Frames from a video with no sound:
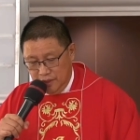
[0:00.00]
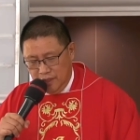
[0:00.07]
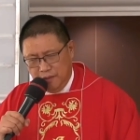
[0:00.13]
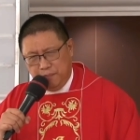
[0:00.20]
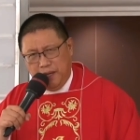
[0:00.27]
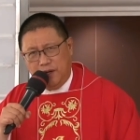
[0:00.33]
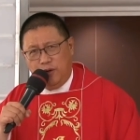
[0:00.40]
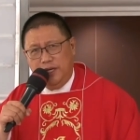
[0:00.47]

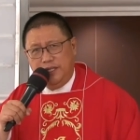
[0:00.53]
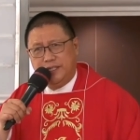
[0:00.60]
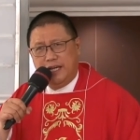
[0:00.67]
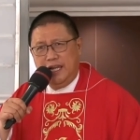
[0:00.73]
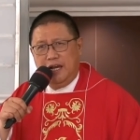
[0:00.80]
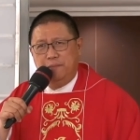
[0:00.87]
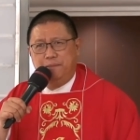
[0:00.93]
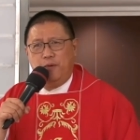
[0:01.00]
Pero isa
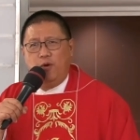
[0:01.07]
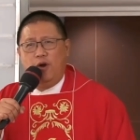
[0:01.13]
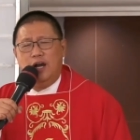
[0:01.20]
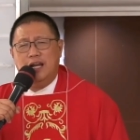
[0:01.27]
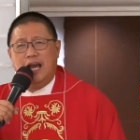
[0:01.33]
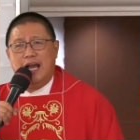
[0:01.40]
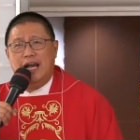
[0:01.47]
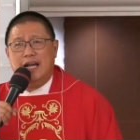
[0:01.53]
lang po
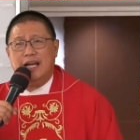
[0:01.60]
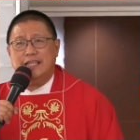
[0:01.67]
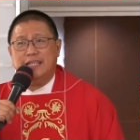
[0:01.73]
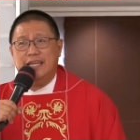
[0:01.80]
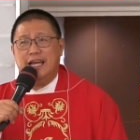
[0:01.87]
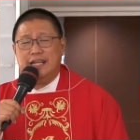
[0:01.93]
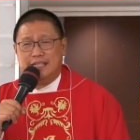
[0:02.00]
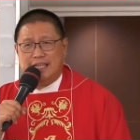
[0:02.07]
ang
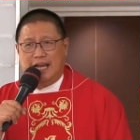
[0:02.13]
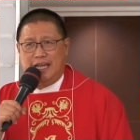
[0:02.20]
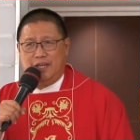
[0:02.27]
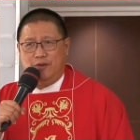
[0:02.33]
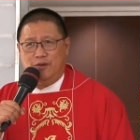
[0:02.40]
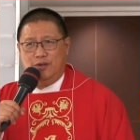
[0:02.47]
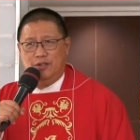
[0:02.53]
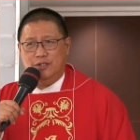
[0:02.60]
nakakatiyak
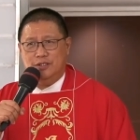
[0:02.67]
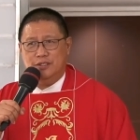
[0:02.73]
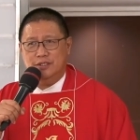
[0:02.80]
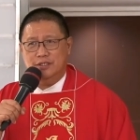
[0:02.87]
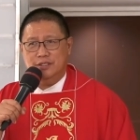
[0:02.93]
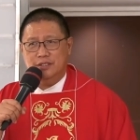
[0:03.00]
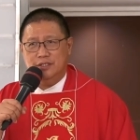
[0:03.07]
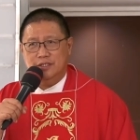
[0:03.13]
tayo,
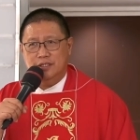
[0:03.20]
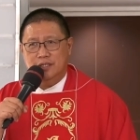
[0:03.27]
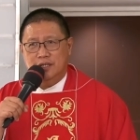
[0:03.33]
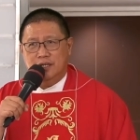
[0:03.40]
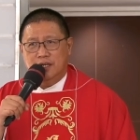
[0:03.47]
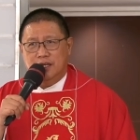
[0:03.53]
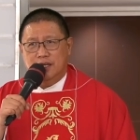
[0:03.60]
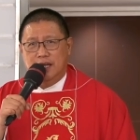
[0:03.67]

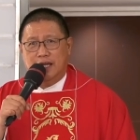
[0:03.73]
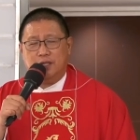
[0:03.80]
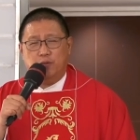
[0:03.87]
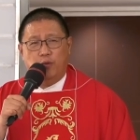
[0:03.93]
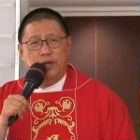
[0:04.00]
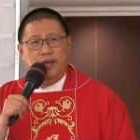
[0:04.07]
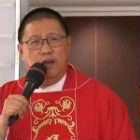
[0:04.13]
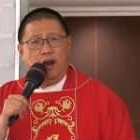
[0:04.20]
that
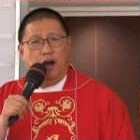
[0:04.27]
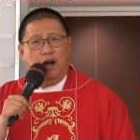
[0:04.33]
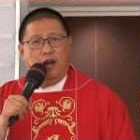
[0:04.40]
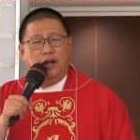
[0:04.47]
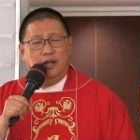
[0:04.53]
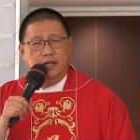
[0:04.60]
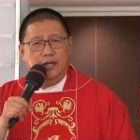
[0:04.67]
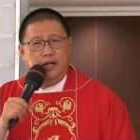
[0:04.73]
we
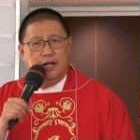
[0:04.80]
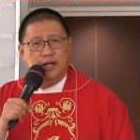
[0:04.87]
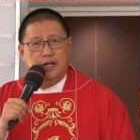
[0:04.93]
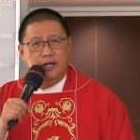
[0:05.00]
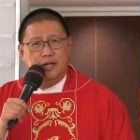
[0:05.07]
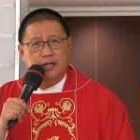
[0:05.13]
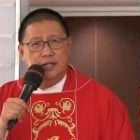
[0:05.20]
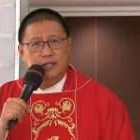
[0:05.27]
are
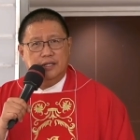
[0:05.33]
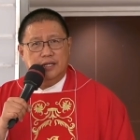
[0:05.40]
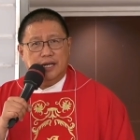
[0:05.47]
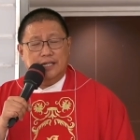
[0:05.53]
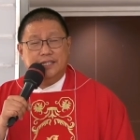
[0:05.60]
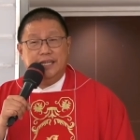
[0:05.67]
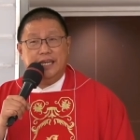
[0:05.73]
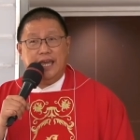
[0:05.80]

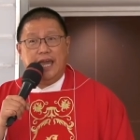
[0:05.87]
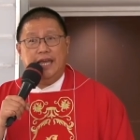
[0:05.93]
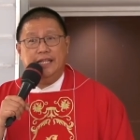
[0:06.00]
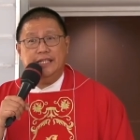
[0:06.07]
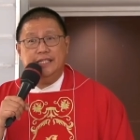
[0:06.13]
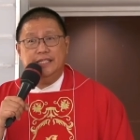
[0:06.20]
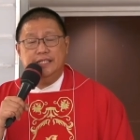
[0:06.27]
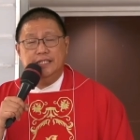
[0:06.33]
at the
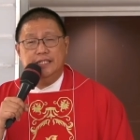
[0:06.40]
end